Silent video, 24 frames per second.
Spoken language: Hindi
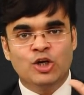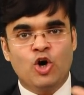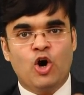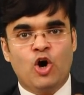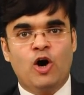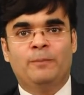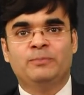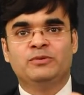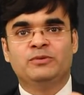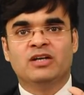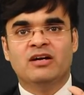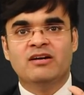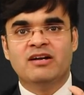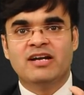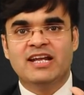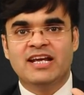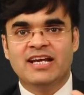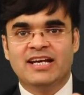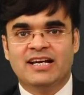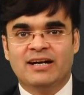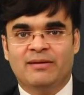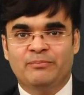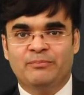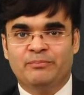टॉप
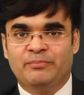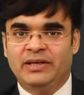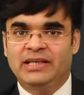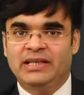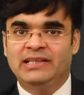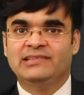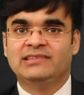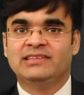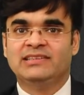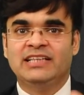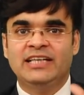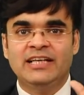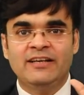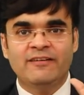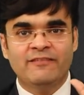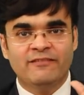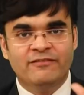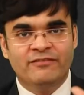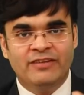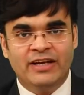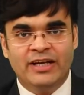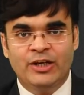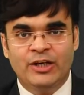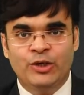30 कंपनीज की
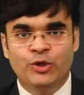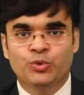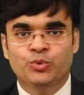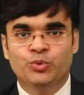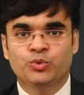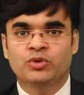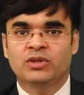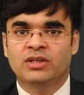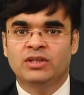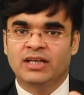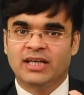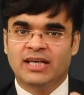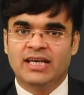वैल्यू